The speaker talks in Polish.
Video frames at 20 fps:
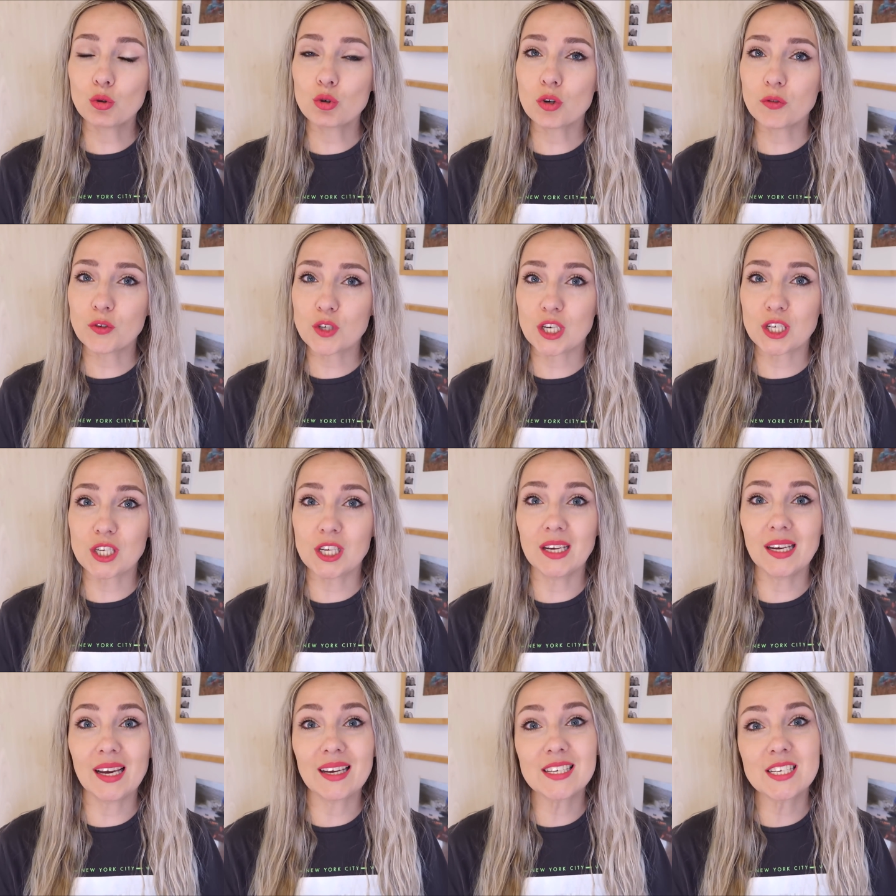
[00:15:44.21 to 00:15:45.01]
dużo
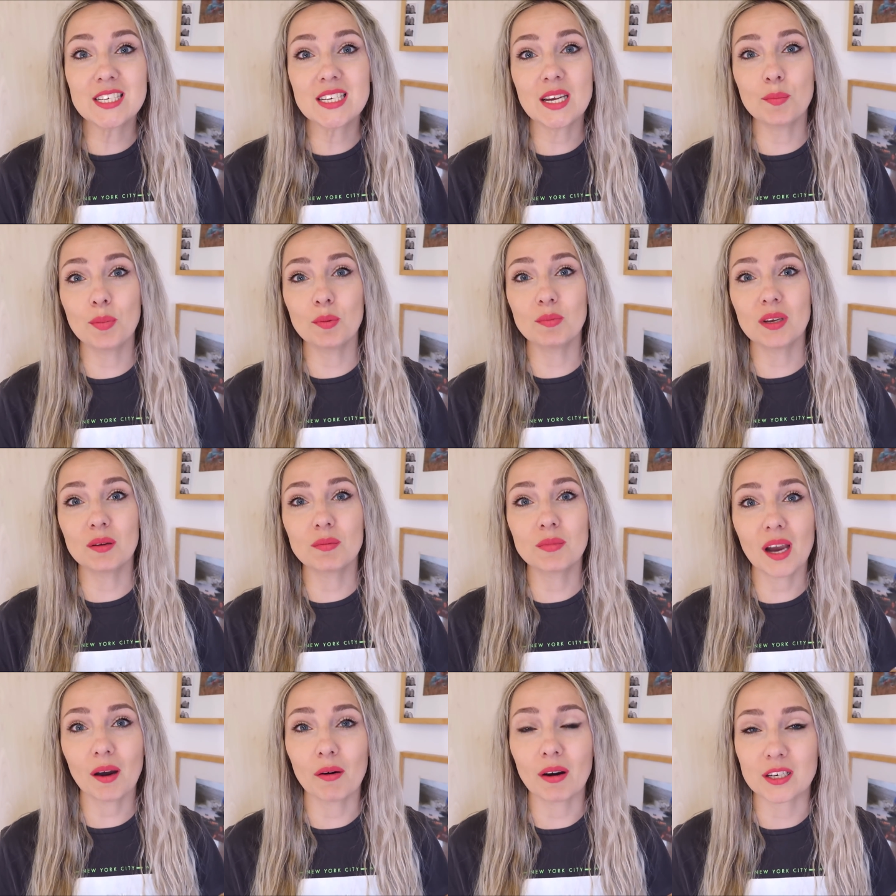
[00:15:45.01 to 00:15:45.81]
wcześniej ja dzisiaj bym
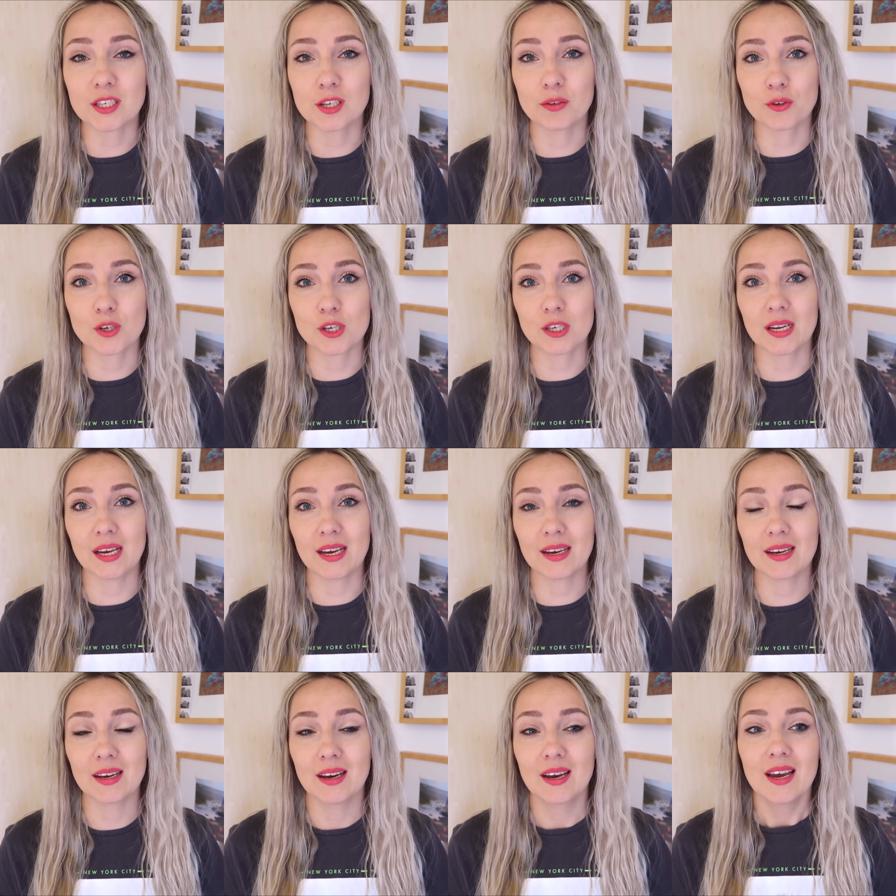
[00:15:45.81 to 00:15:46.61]
nie miała
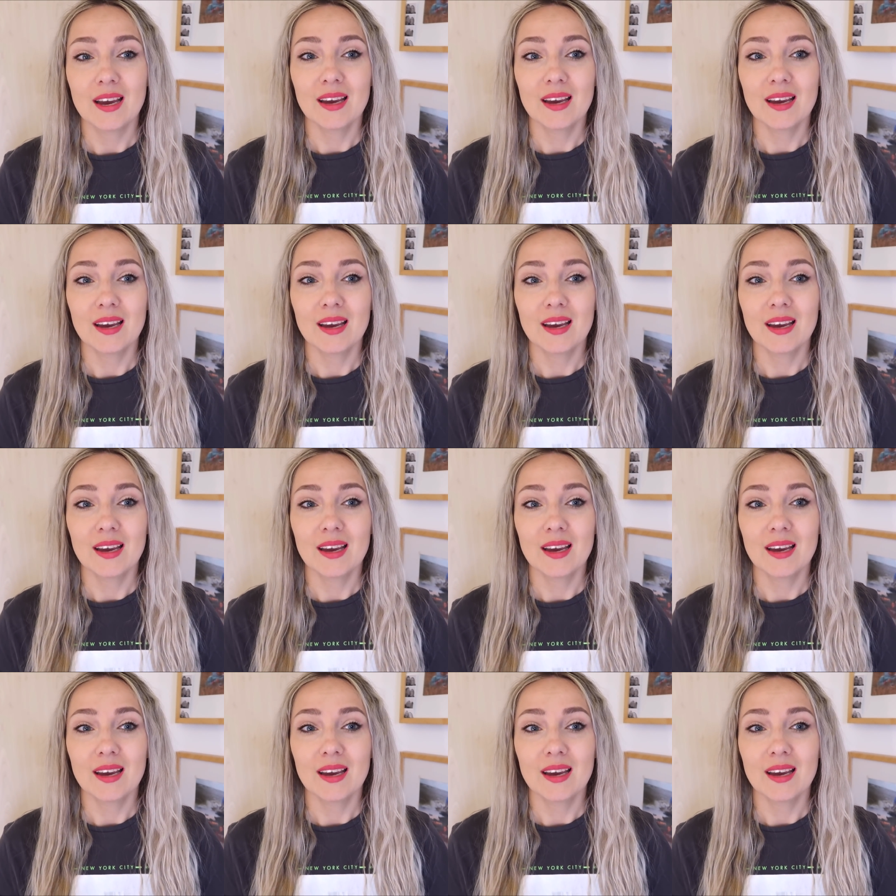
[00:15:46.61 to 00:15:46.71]
dziewczynek,